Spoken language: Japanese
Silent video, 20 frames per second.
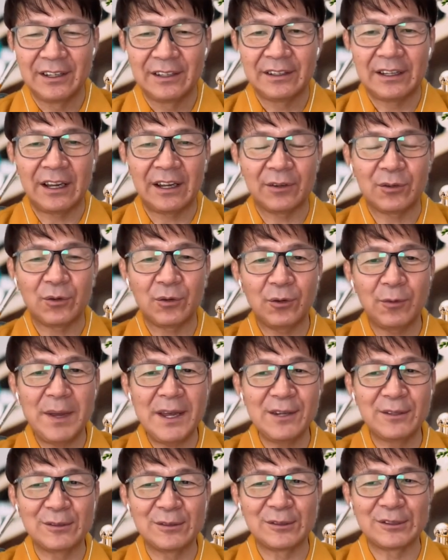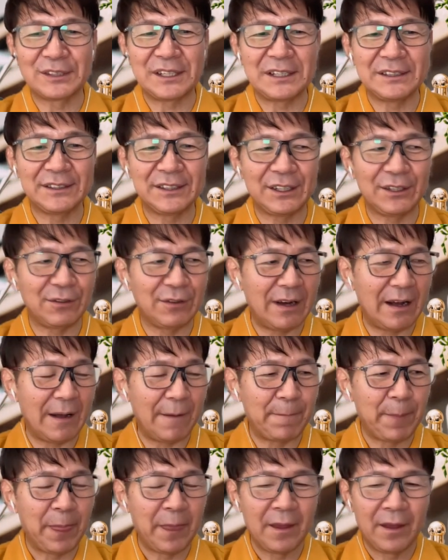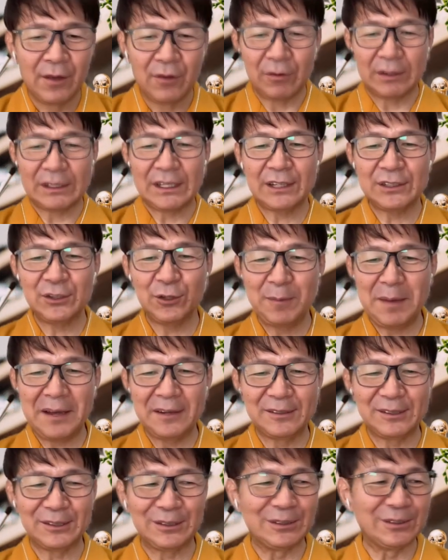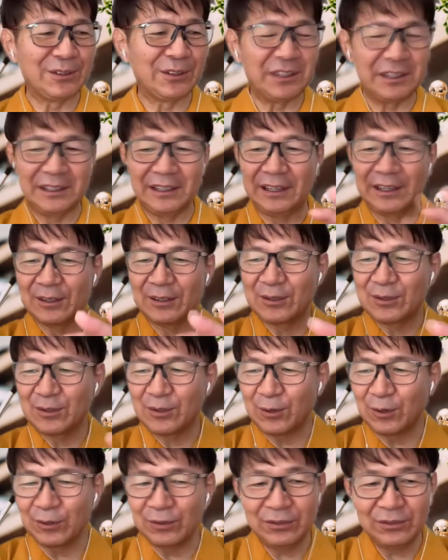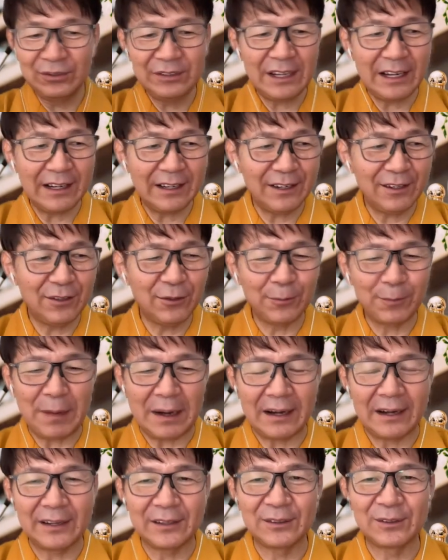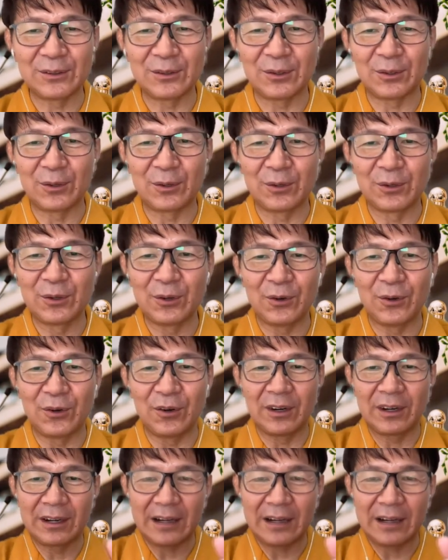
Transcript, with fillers: で、このメイクの先生は私をメイクする時にこんだけのパレットの量、